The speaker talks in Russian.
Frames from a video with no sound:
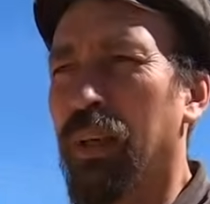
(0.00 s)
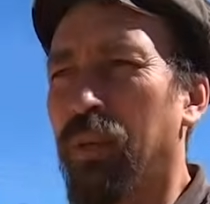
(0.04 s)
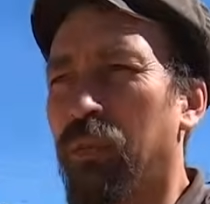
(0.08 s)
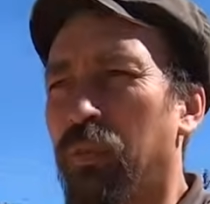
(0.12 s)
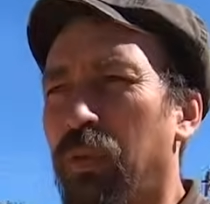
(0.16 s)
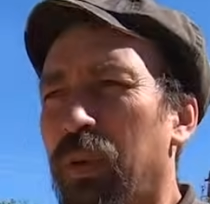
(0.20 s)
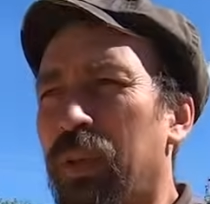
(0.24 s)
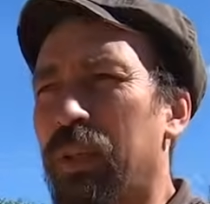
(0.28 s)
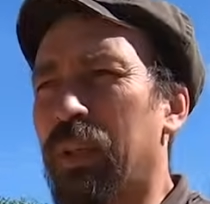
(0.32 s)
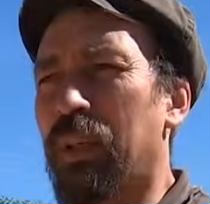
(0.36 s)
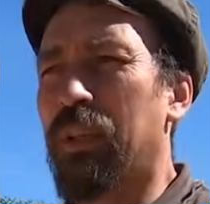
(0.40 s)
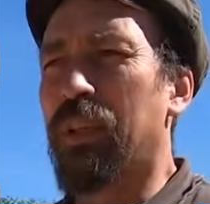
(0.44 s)

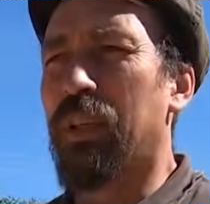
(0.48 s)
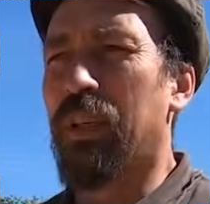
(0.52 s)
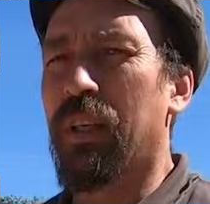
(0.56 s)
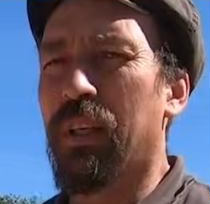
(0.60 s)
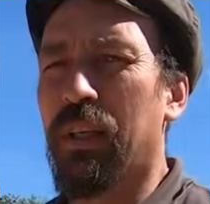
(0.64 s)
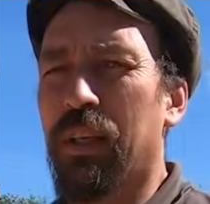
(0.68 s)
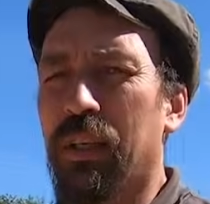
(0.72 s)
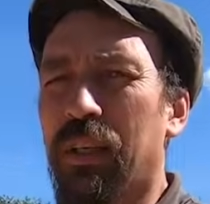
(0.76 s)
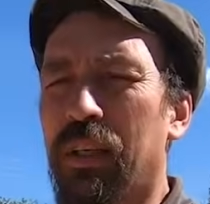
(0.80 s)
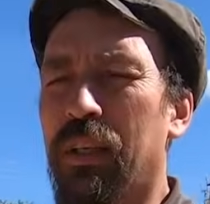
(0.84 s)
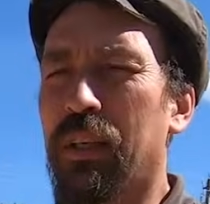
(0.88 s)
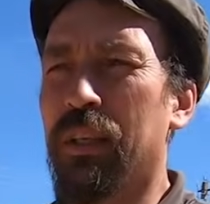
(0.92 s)
Вот,
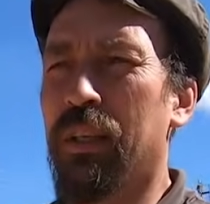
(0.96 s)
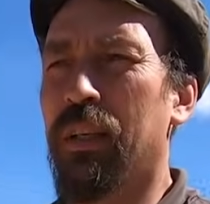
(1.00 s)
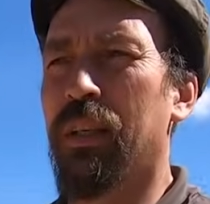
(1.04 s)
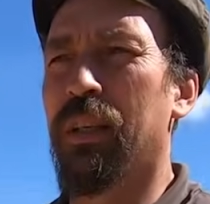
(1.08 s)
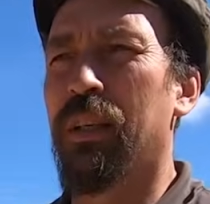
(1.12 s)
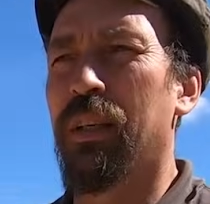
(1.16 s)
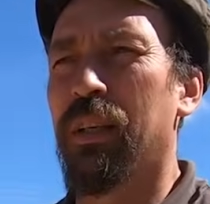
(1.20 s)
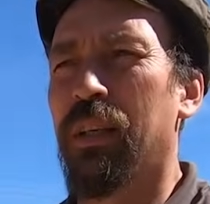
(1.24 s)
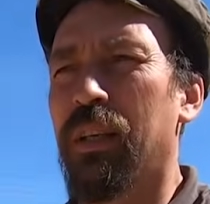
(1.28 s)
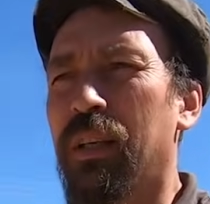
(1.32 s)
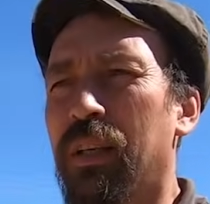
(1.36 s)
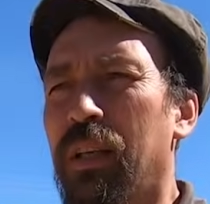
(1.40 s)
это
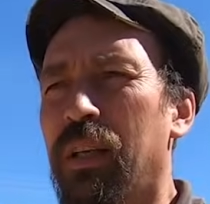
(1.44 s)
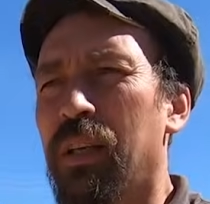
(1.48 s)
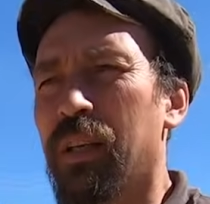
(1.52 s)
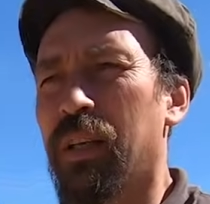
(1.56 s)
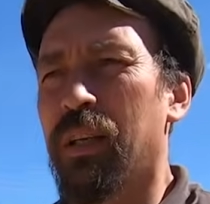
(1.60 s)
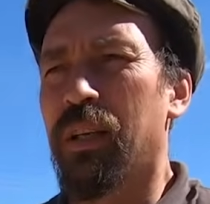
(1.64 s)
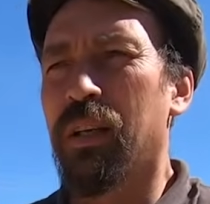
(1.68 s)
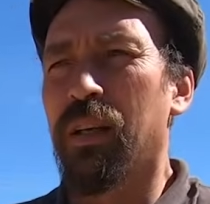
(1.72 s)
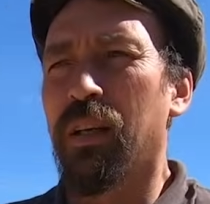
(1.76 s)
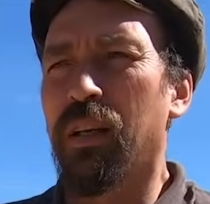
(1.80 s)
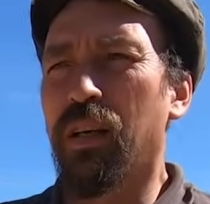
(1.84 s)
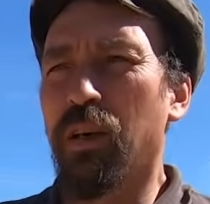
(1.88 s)

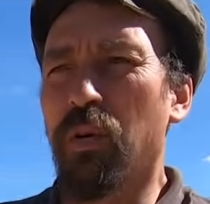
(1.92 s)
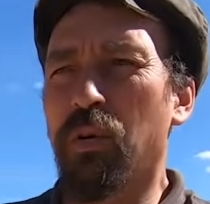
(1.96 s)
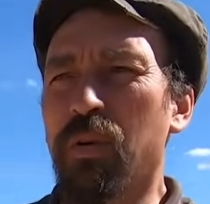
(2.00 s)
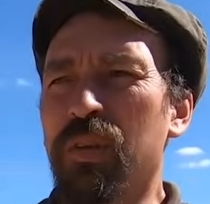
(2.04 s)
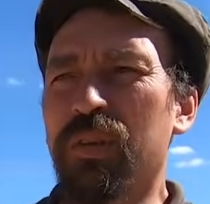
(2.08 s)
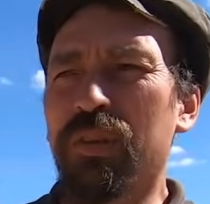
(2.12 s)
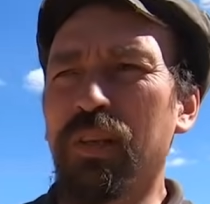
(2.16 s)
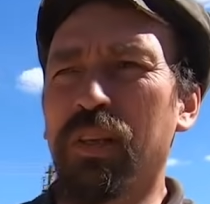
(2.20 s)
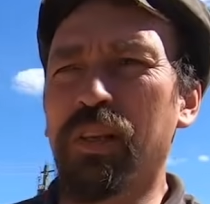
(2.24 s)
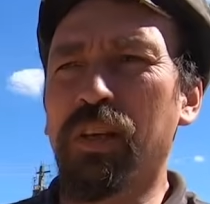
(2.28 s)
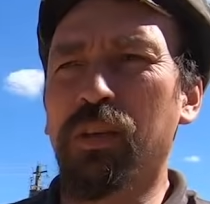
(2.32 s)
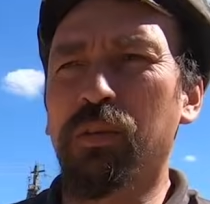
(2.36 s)

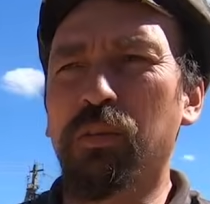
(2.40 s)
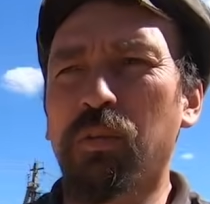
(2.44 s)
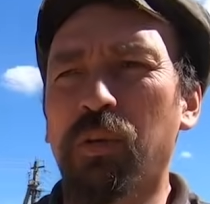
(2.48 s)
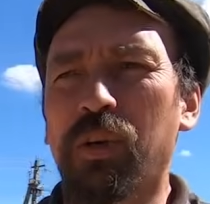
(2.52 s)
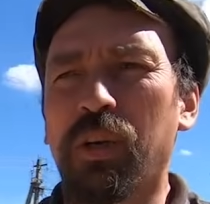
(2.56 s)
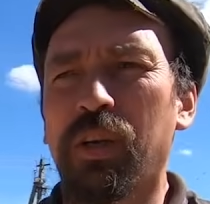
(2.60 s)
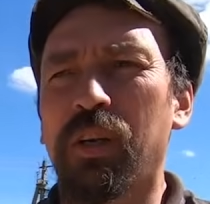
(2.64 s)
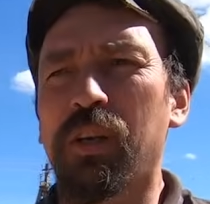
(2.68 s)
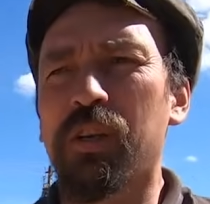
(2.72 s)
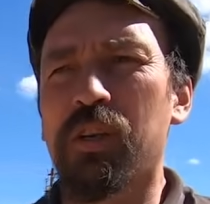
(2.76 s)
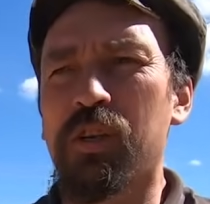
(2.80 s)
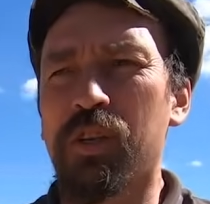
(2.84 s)
роза,
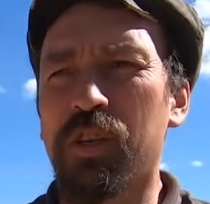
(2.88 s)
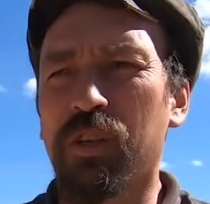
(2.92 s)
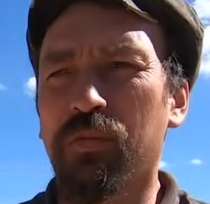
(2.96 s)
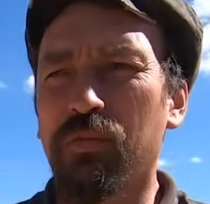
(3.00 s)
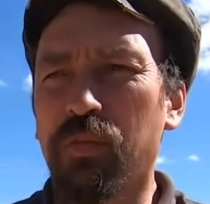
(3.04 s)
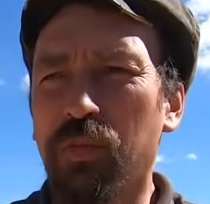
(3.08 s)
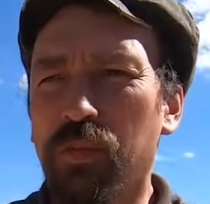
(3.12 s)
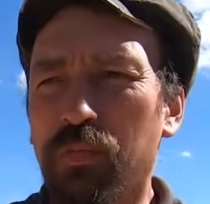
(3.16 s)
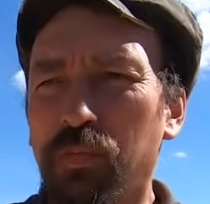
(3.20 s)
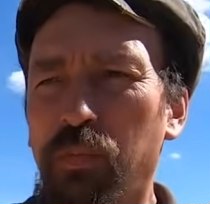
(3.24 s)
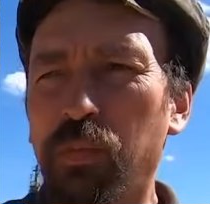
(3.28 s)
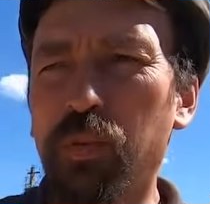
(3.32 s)
которая
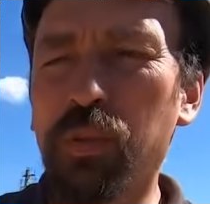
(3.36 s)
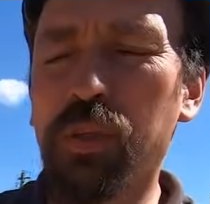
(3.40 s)
лежит вот в